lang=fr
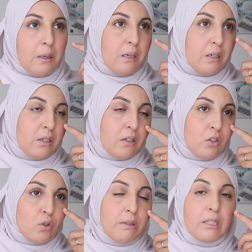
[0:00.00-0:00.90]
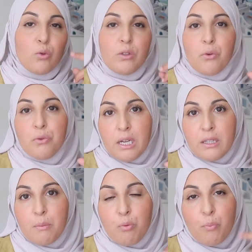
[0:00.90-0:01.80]
Euh, je m'étais donné une
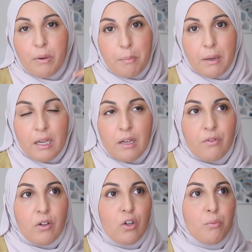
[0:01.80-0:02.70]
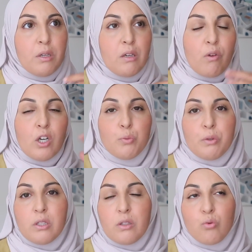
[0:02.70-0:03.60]
année pour me préparer avant, mais voilà, je
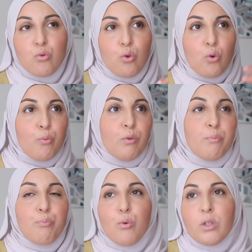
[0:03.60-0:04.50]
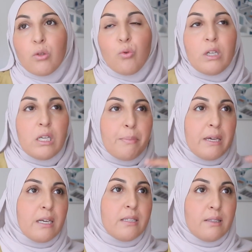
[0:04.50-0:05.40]
pensais toujours qu'on peut-être qu'on n'allait pas
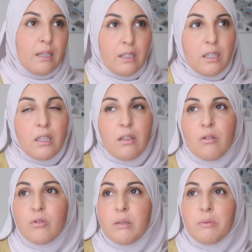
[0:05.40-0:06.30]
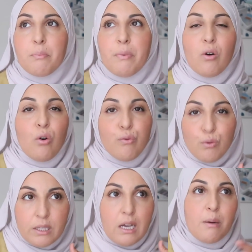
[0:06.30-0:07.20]
y aller cette année, euh, c'était peut-être pas encore
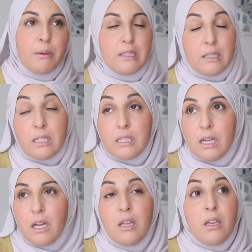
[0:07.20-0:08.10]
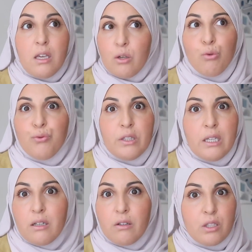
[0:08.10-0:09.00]
faisable, etc., etc. Et au
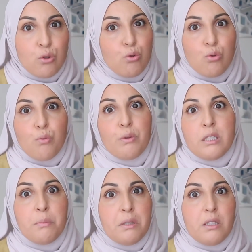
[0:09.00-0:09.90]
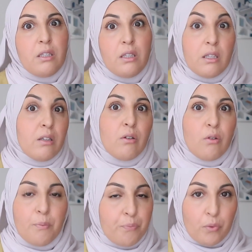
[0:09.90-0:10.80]
final, les choses se sont précipitées et
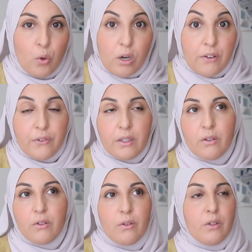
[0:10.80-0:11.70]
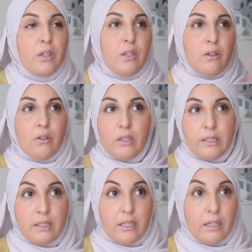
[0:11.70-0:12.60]
on l'a fait
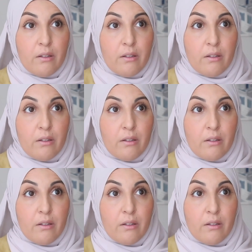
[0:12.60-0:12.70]
l'été